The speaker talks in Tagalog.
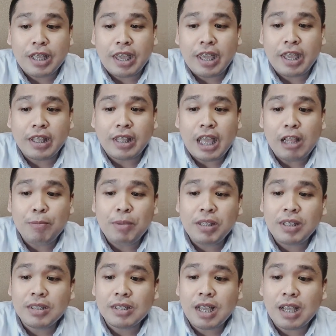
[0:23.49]
and I'll be
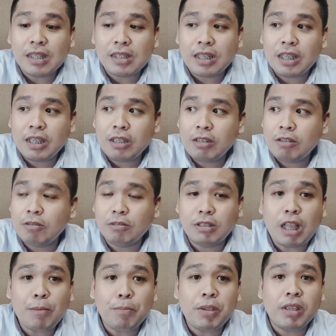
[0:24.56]
discussing yung
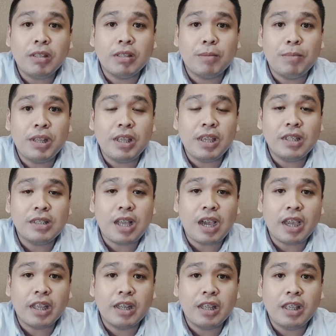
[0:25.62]
topic na binigay sa
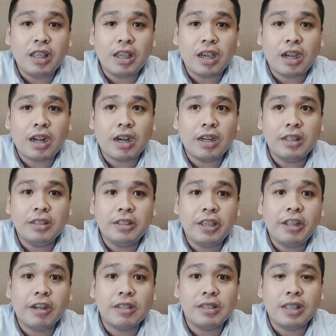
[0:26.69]
akin ni RJ
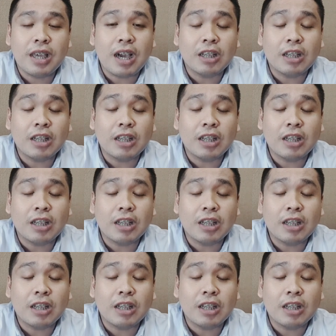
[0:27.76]
Garcia.